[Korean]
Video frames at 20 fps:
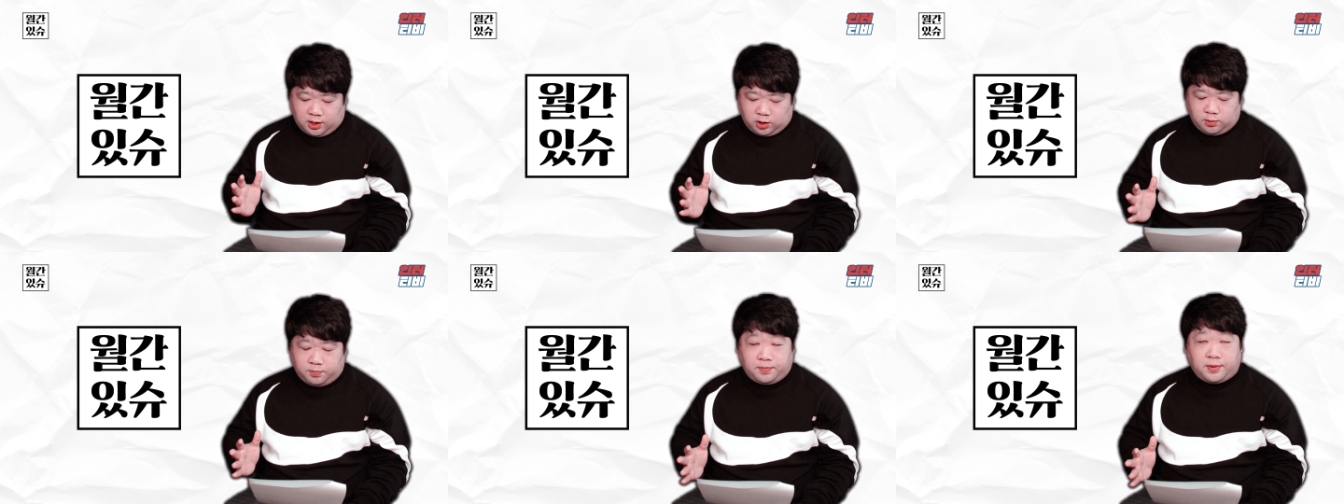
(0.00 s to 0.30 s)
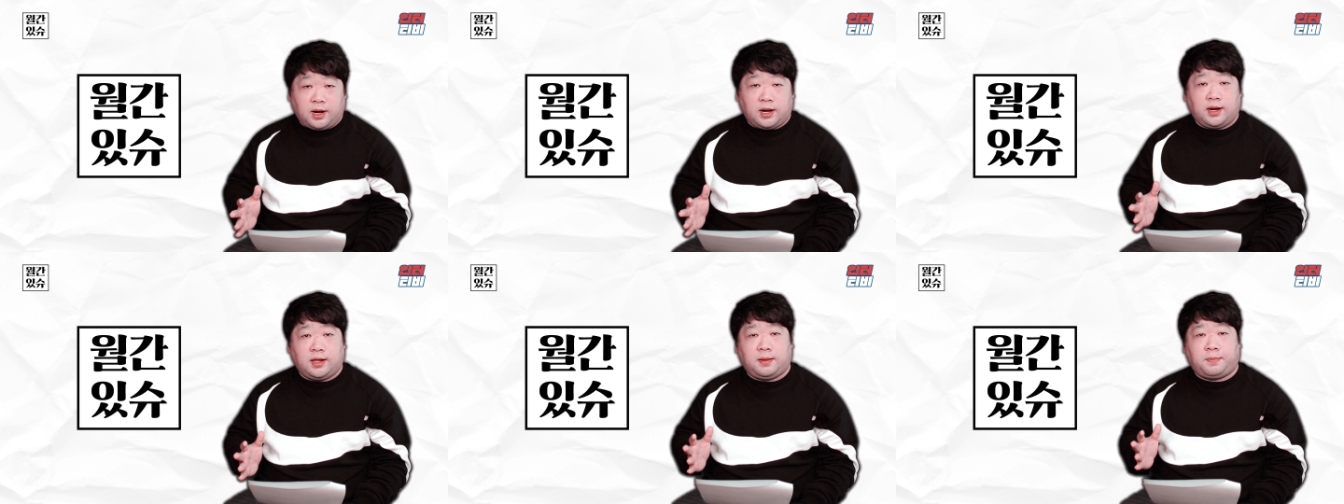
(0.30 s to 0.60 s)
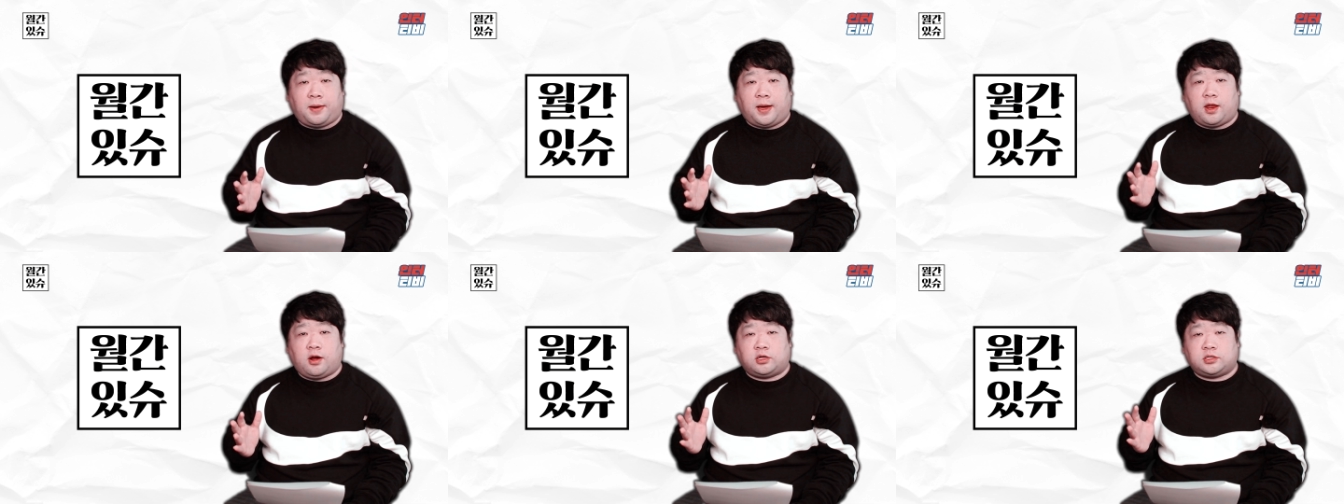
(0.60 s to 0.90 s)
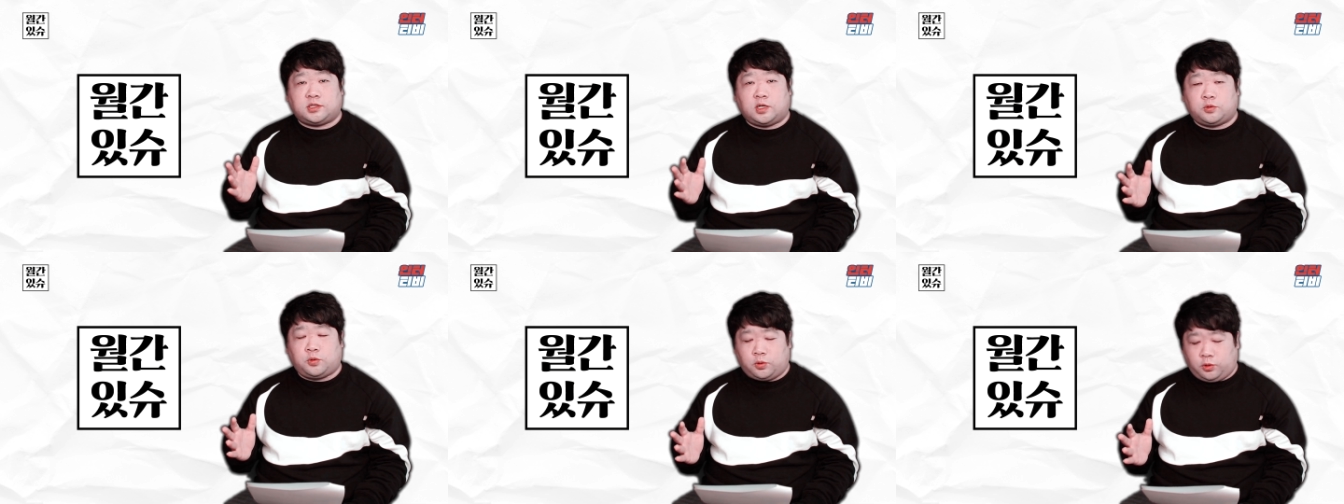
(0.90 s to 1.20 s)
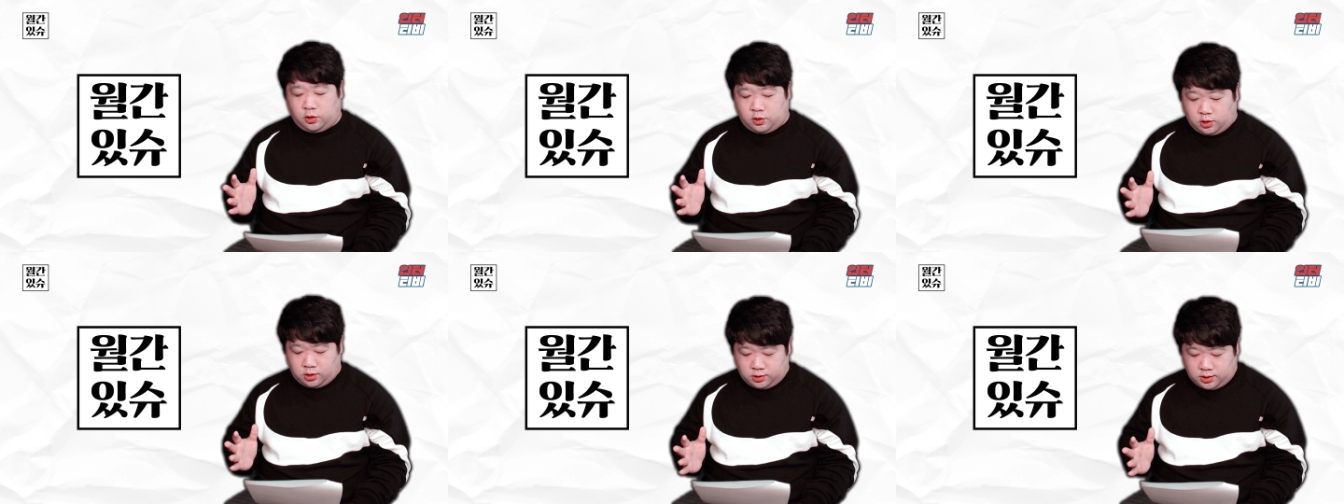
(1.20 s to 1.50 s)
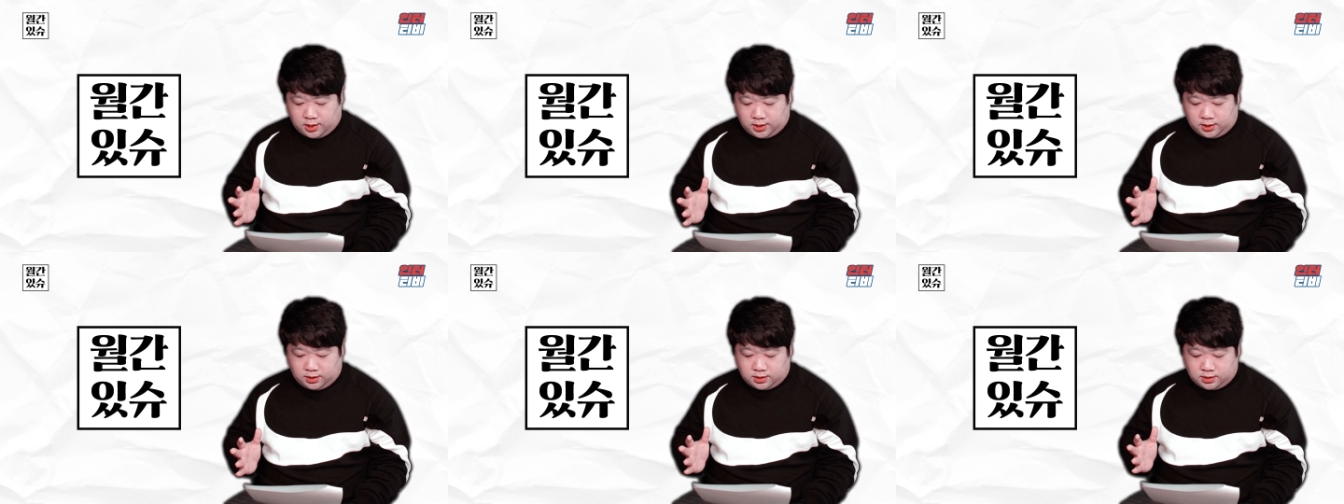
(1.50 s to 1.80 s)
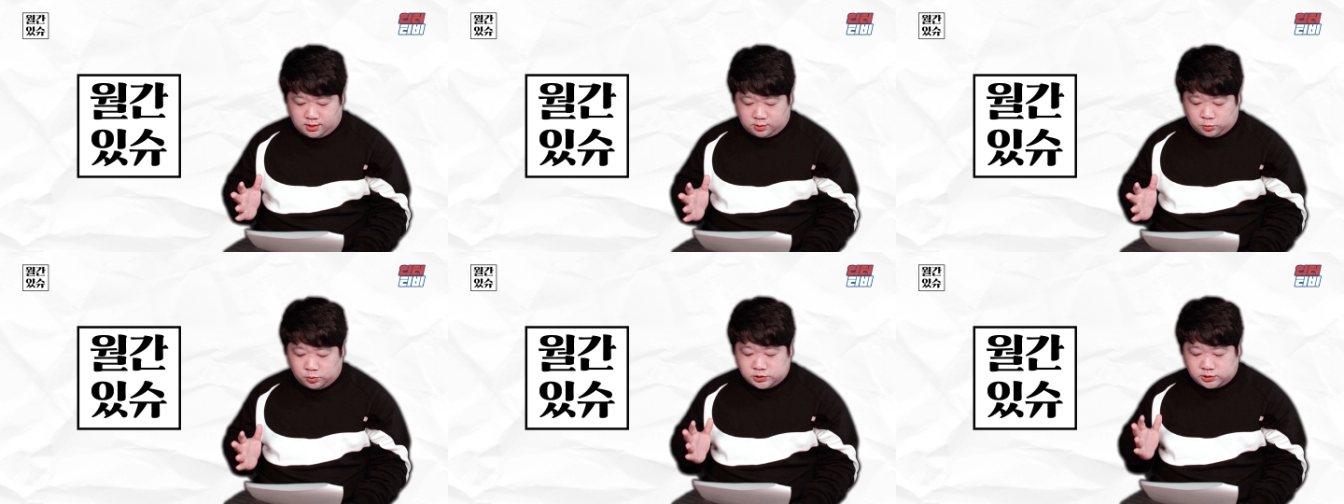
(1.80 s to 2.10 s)
하루빨리 바이러스가
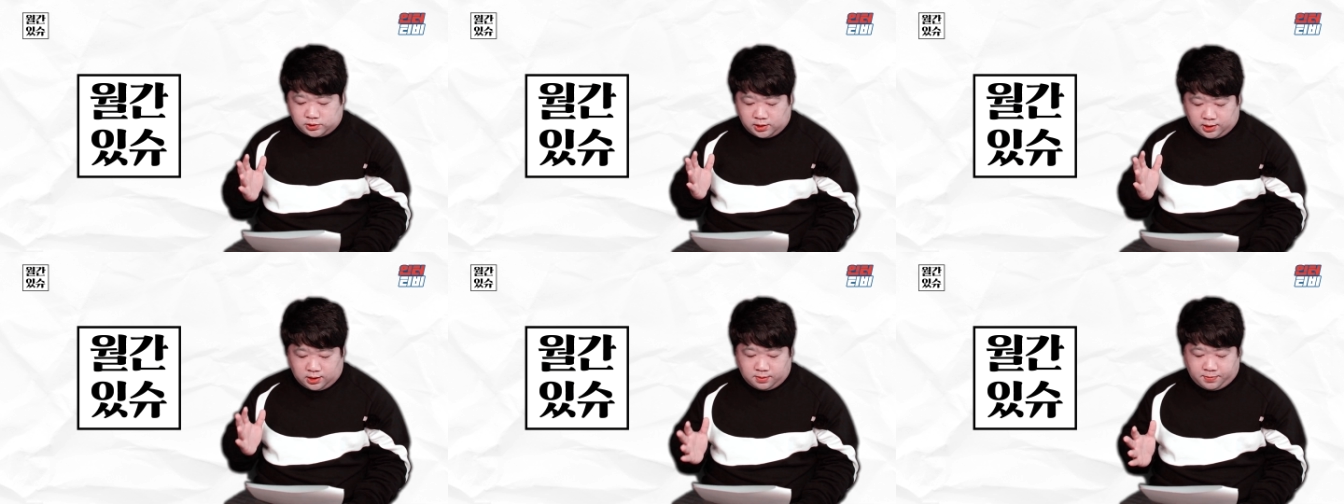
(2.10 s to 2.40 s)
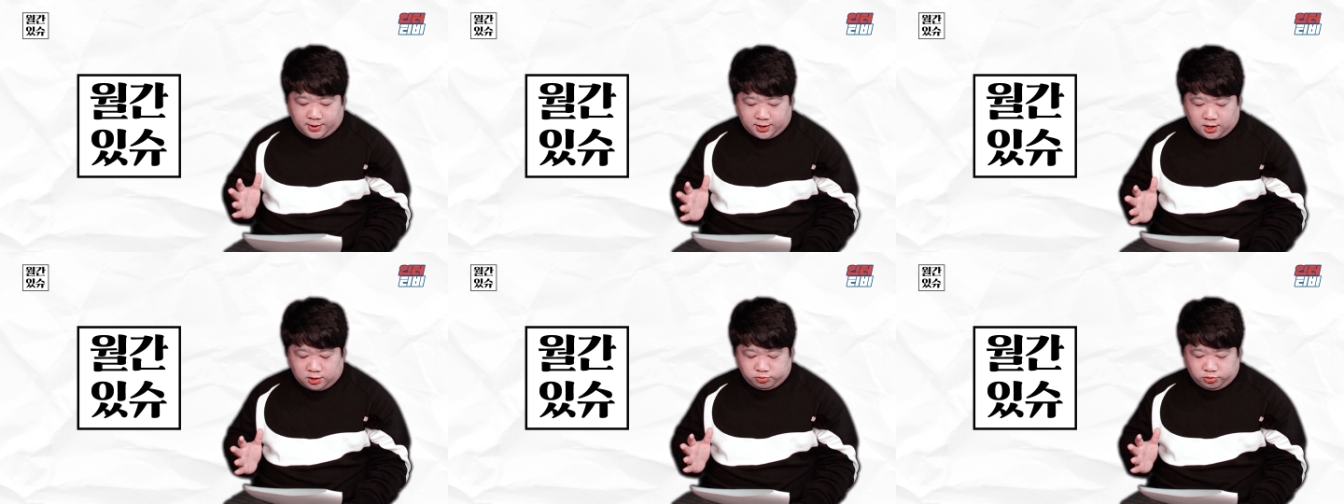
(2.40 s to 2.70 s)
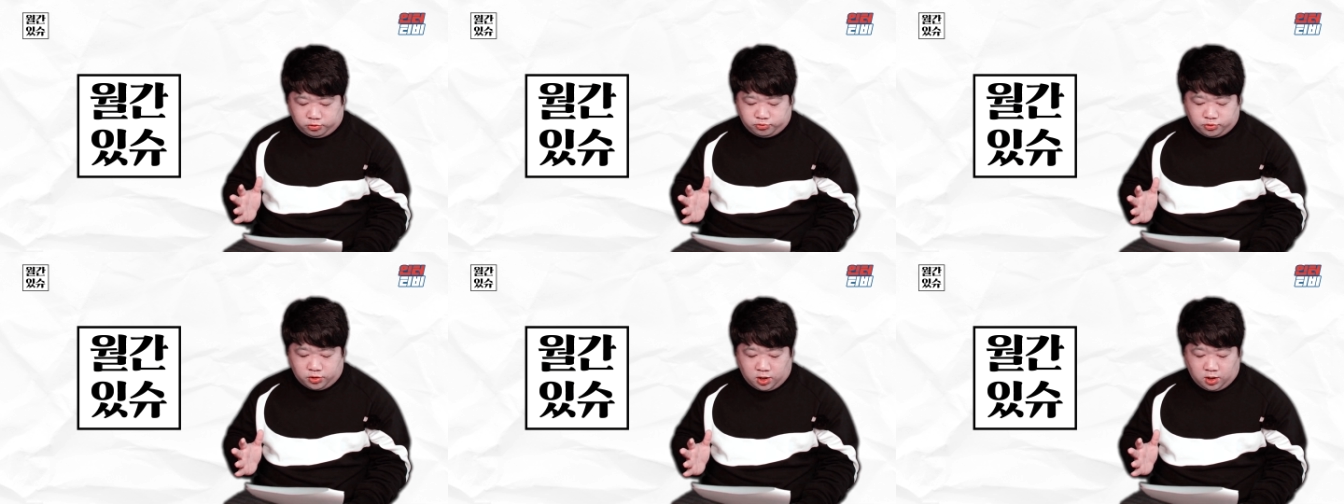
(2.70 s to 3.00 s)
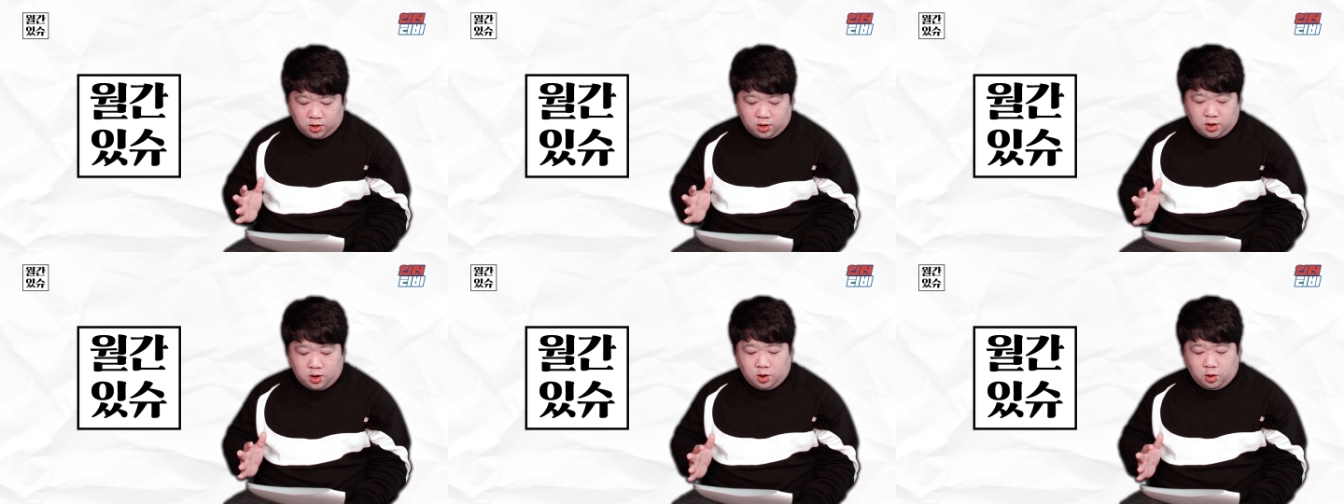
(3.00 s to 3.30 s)
종결되기를 종식되기를 바라고 있고요.